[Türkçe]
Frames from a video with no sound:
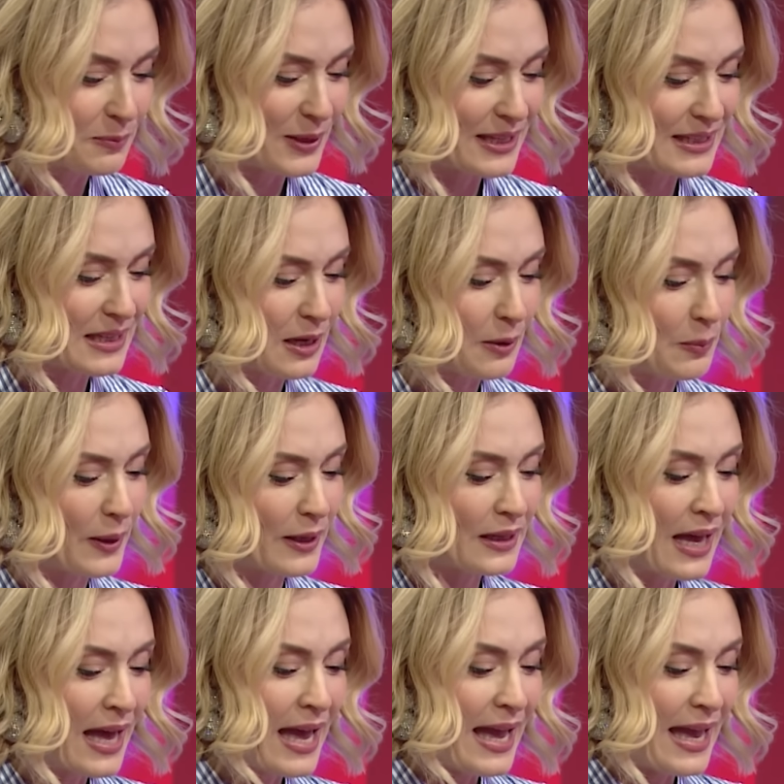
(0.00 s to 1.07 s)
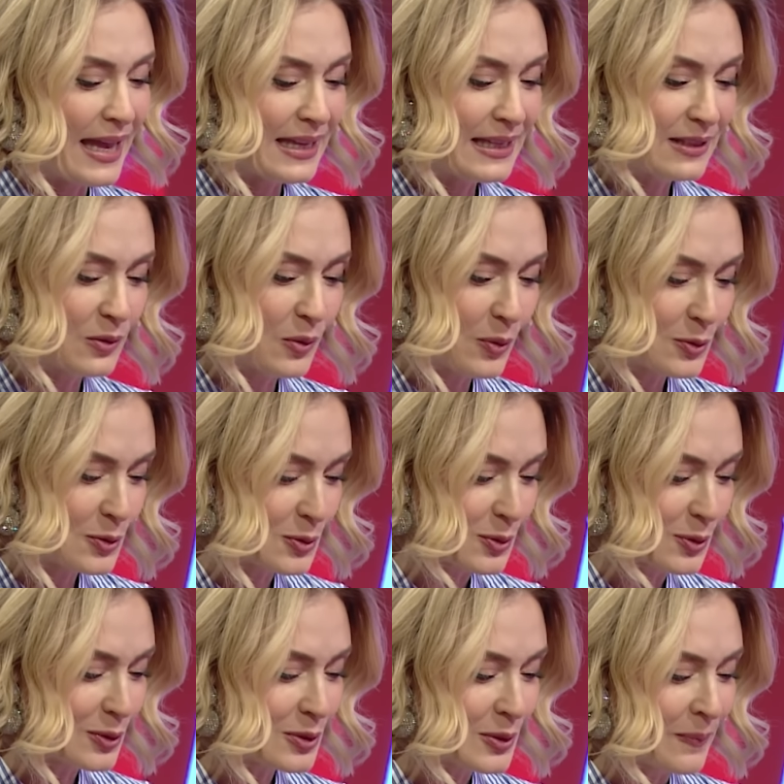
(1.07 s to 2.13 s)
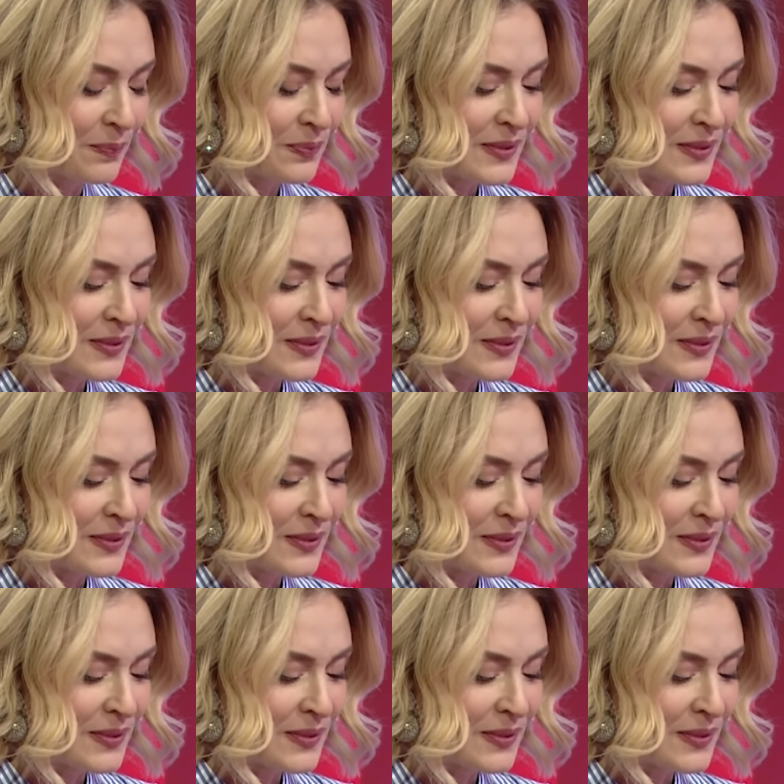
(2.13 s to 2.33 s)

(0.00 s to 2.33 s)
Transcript: Bengi Apak, Engin Özsüt.